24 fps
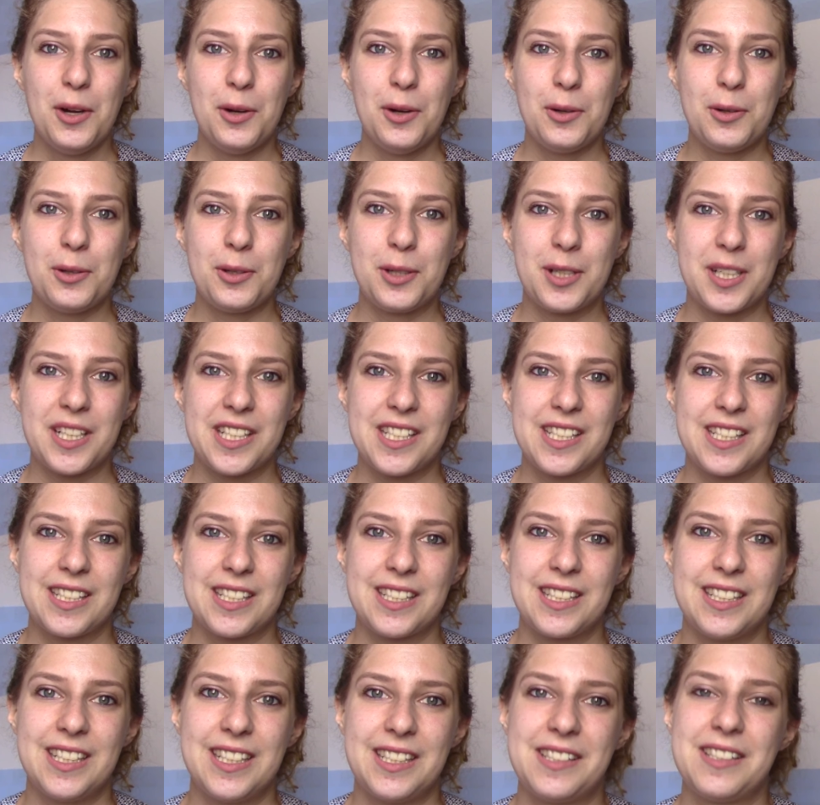und
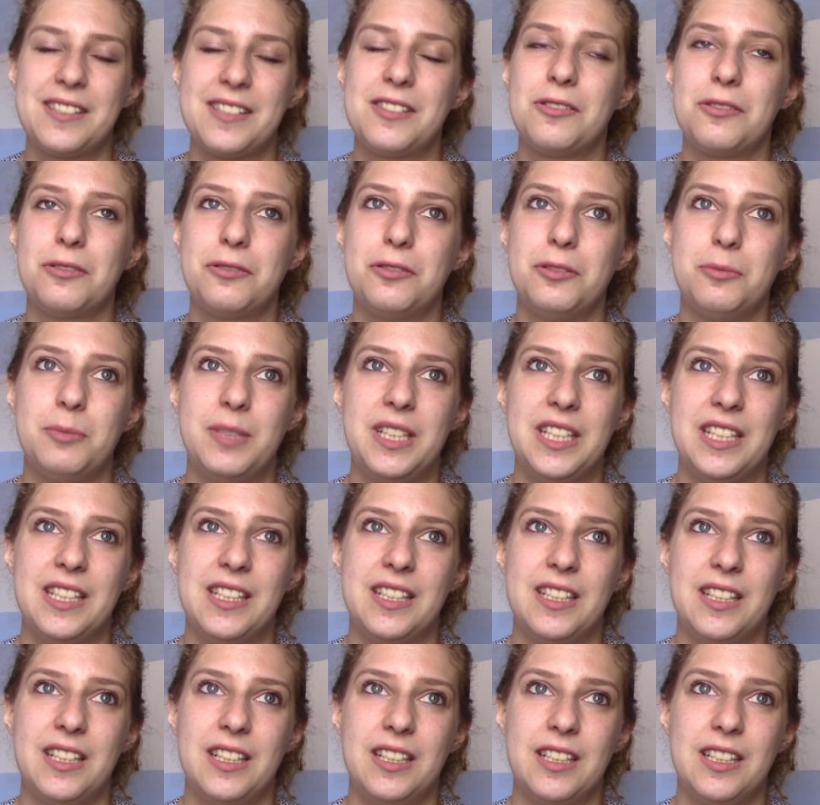äh, das ist so für mich
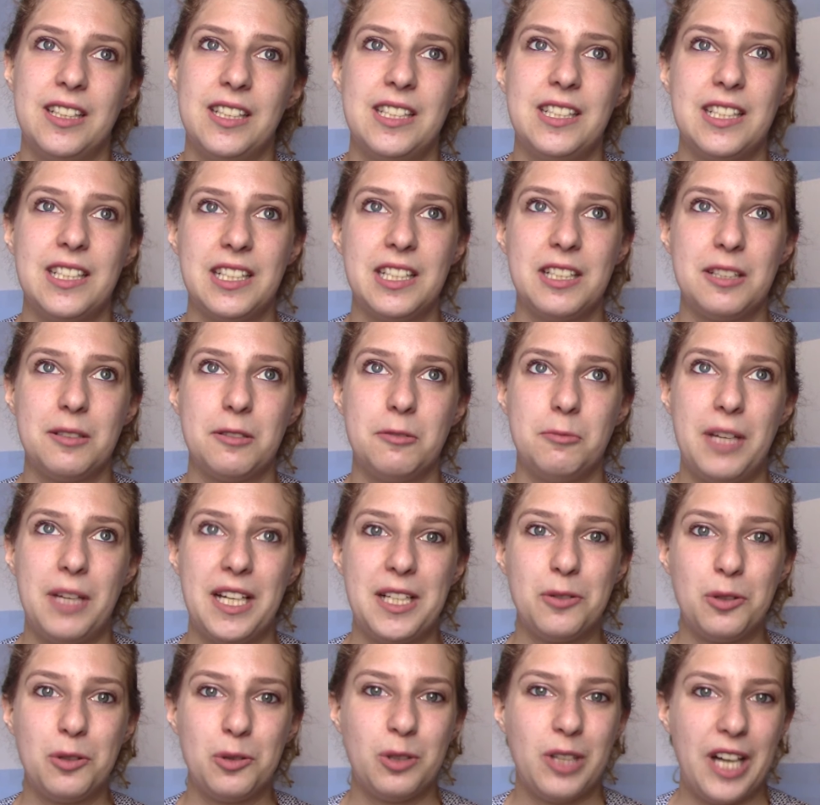richtig
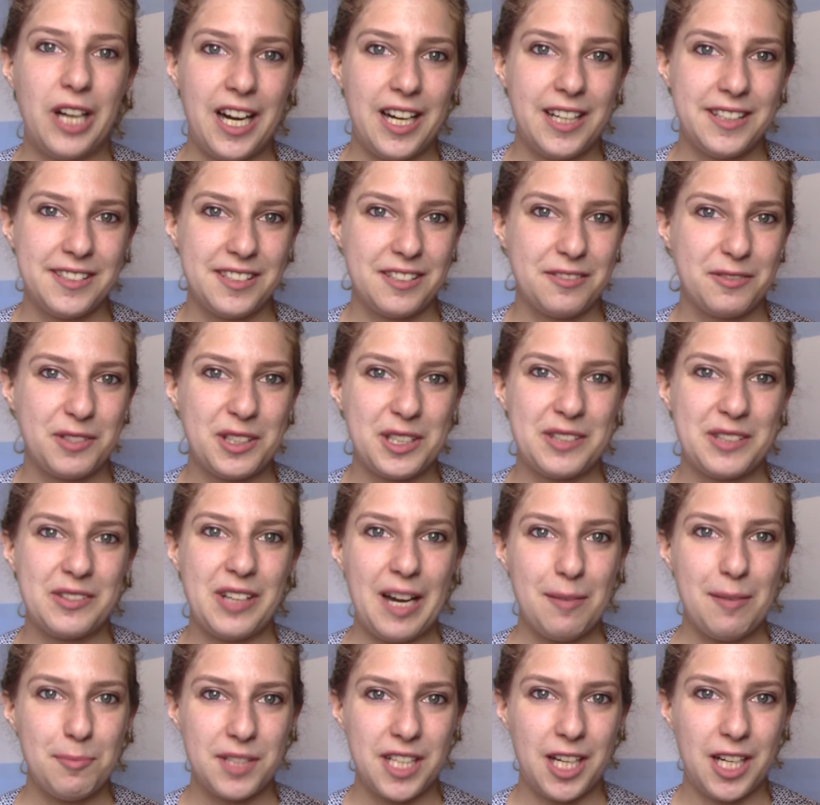meine Oase, wo ich so
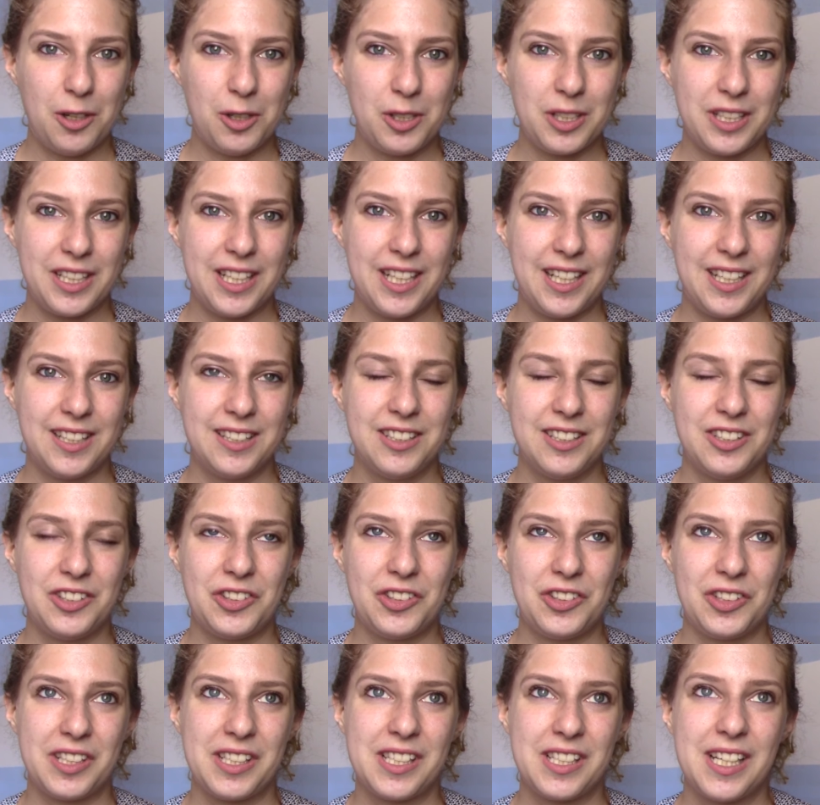abtauchen kann
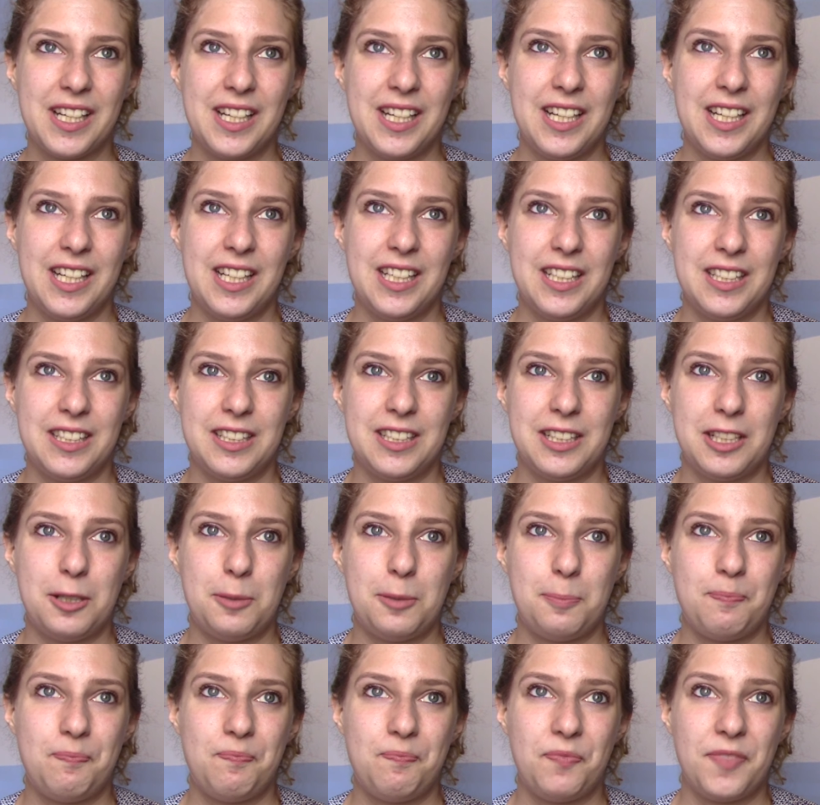und
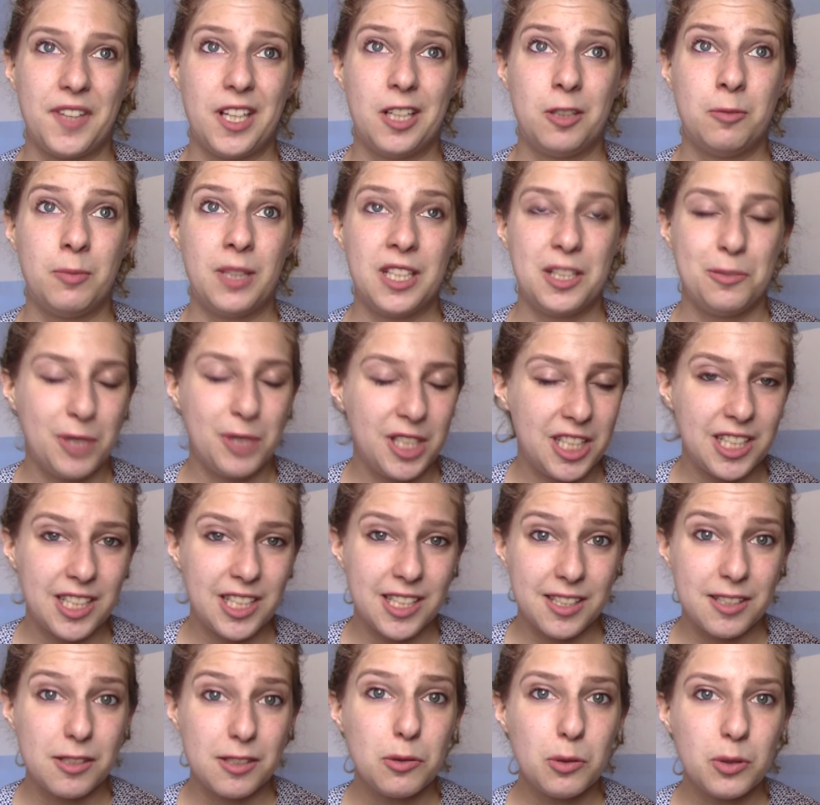ähm, auch meine
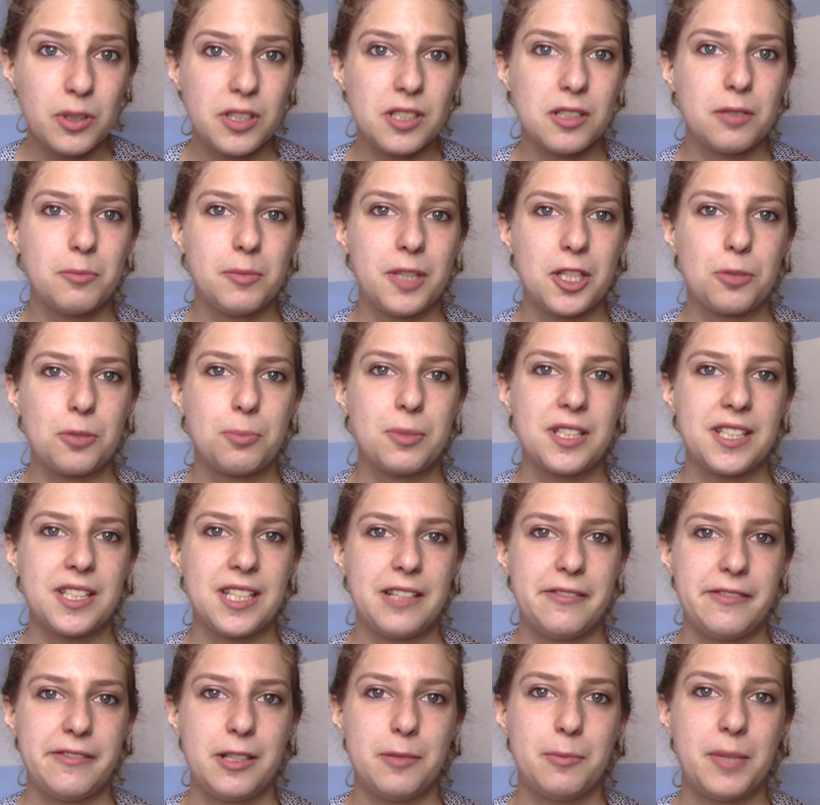Meditationen zum Beispiel
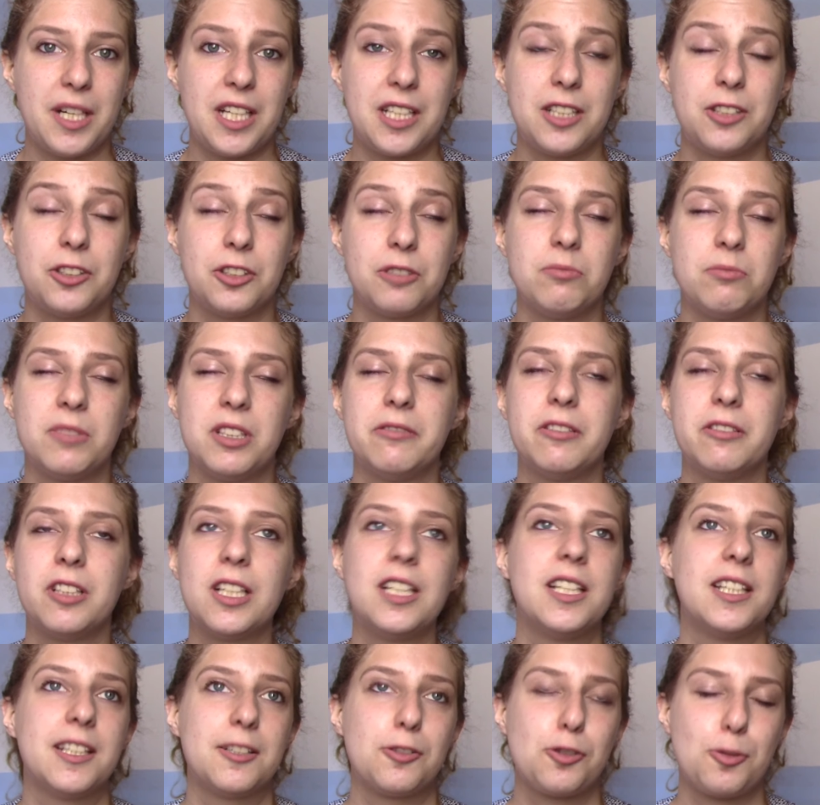sehr viel mache und mich
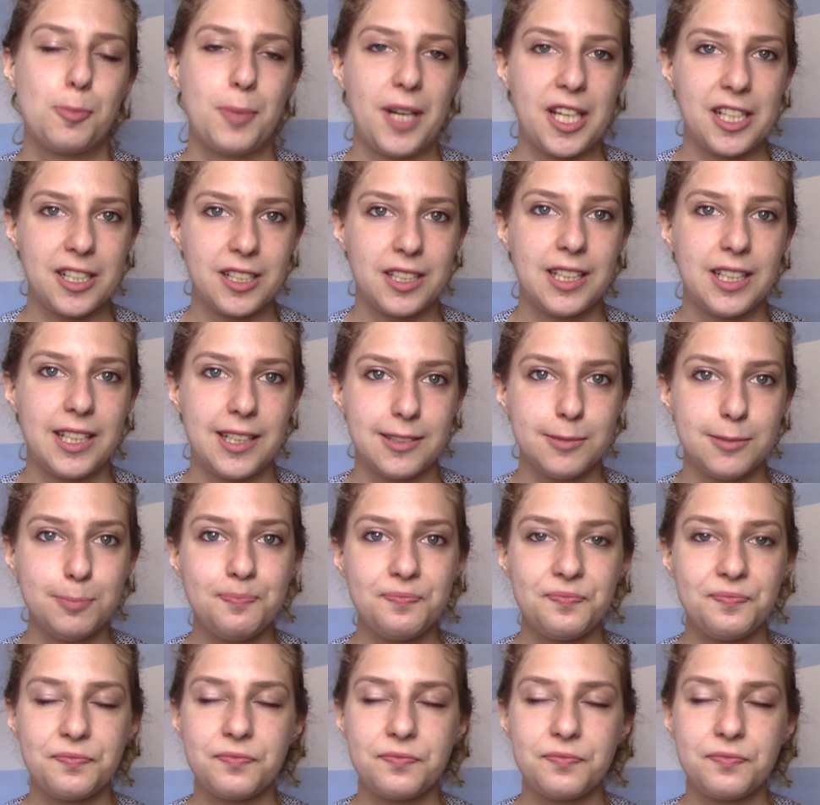wirklich entspannen kann